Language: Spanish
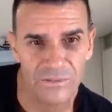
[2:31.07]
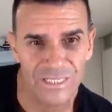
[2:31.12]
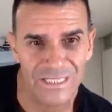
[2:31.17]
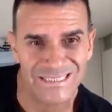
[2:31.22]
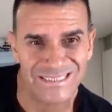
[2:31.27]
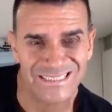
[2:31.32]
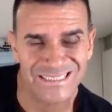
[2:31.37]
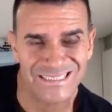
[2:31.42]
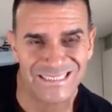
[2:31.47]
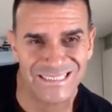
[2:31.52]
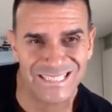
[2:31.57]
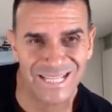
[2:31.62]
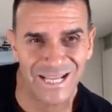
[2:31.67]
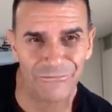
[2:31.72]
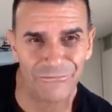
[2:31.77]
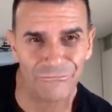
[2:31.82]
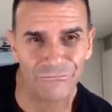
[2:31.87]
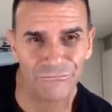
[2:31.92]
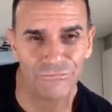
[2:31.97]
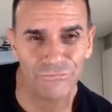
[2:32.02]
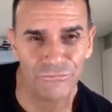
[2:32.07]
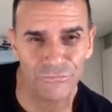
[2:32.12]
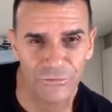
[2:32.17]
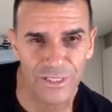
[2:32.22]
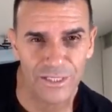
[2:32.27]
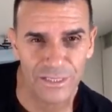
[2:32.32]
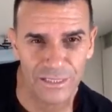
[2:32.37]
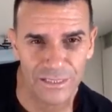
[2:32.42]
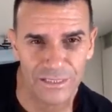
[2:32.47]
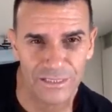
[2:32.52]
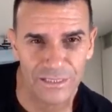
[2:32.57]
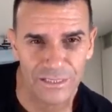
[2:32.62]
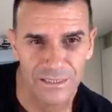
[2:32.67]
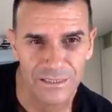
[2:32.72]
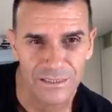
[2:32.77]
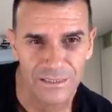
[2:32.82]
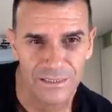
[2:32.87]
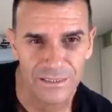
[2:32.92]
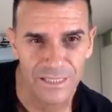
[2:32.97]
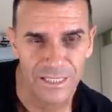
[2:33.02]
es tan fuerte
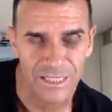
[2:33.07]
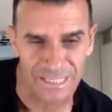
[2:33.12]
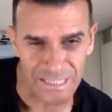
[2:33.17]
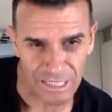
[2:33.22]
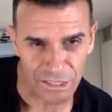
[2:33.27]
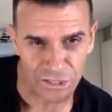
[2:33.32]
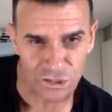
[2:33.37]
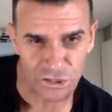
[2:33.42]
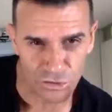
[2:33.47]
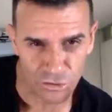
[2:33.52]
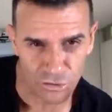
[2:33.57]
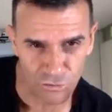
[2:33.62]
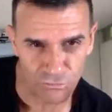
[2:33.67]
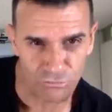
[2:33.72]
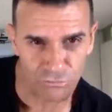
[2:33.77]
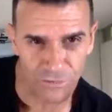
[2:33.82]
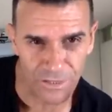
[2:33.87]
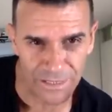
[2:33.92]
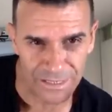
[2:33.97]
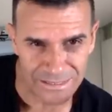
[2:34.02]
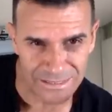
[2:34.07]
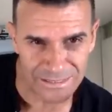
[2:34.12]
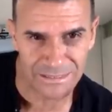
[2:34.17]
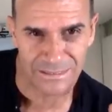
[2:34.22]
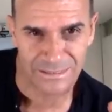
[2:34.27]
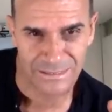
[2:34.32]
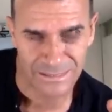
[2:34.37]
y el software es